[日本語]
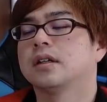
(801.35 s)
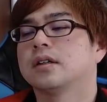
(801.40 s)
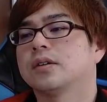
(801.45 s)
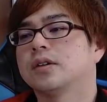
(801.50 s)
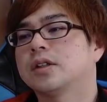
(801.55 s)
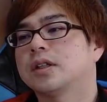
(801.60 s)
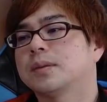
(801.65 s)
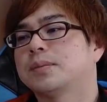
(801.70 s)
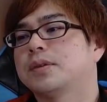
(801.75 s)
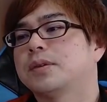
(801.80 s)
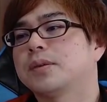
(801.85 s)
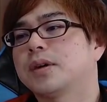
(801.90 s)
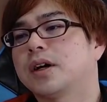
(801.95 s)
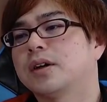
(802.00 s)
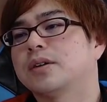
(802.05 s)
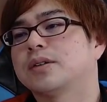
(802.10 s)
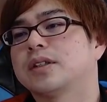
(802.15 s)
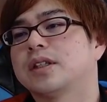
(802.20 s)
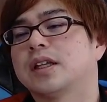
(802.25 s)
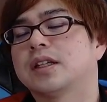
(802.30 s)
そういった
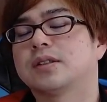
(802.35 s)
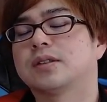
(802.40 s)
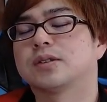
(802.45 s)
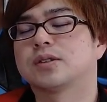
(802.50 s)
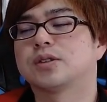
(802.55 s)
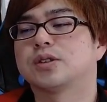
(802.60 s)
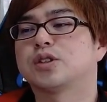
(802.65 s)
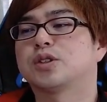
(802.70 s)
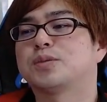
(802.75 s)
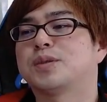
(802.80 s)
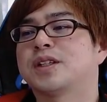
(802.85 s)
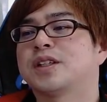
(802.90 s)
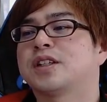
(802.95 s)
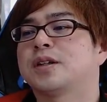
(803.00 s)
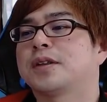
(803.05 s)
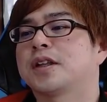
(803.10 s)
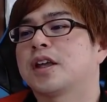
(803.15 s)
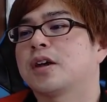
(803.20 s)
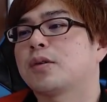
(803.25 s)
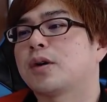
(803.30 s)
プロモカードってその通常版に比
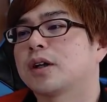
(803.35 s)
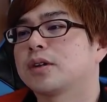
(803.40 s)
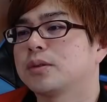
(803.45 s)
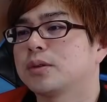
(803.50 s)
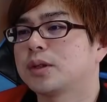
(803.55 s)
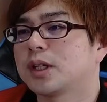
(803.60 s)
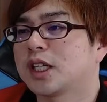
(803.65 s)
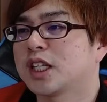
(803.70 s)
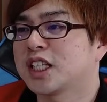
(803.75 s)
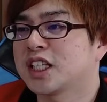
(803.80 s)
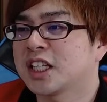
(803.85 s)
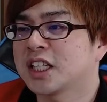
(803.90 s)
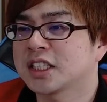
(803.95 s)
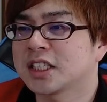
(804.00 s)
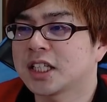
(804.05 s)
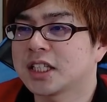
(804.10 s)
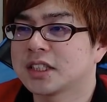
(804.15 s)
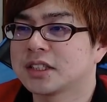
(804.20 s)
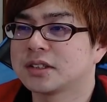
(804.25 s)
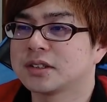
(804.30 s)
べて結構圧倒的な値段し
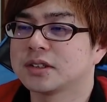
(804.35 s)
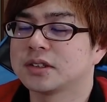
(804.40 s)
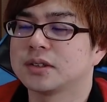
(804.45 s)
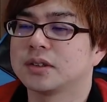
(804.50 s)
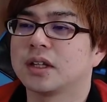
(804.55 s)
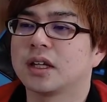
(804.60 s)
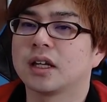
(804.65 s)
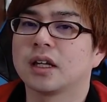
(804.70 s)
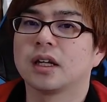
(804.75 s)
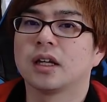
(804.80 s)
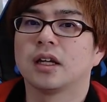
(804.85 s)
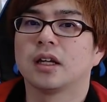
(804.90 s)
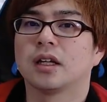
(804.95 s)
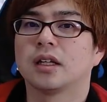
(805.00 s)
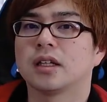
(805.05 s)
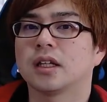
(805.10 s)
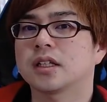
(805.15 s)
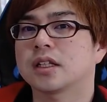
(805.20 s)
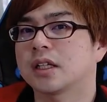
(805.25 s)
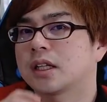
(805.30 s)
たりするんですよね
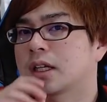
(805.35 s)
確か